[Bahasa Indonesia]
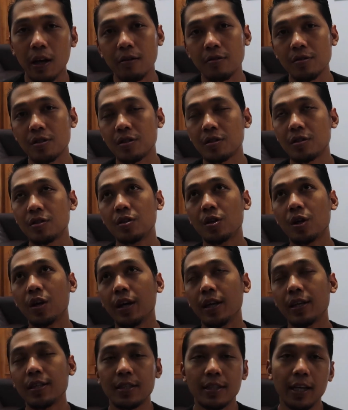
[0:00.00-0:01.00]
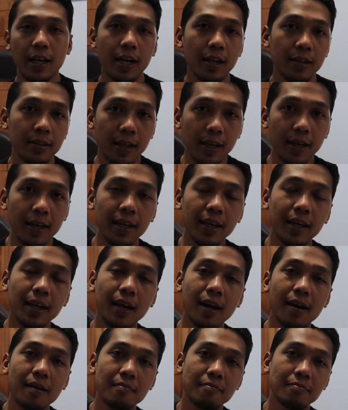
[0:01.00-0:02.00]
harus join channel
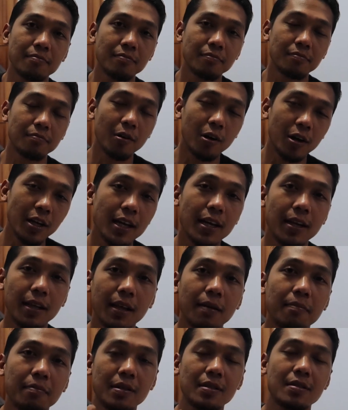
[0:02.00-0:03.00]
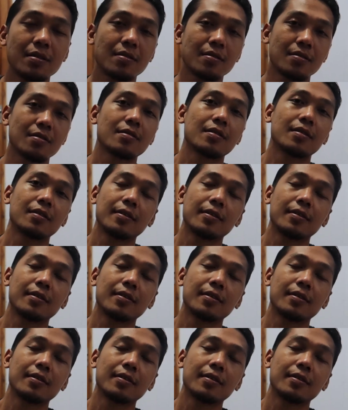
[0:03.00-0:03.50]
Telegram, pokoknya database